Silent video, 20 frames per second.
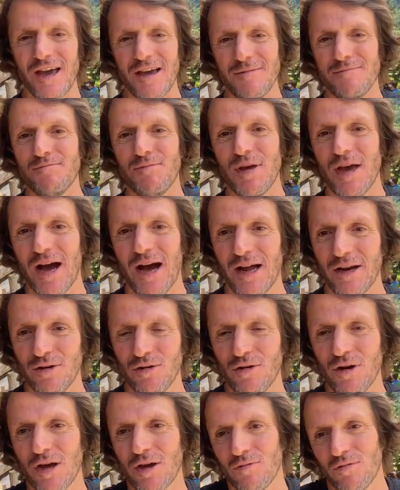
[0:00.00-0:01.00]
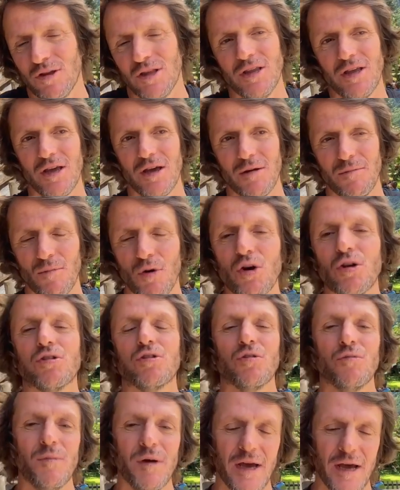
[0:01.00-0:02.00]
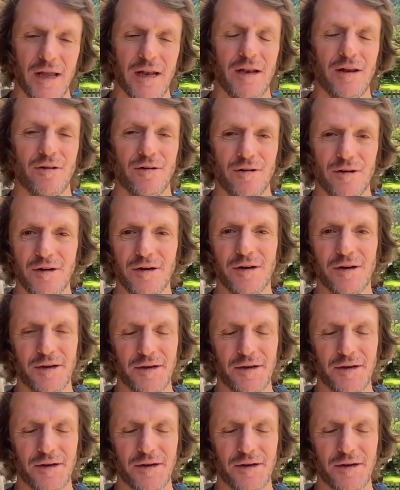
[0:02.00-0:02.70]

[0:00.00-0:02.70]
in piano e quindi è molto bello.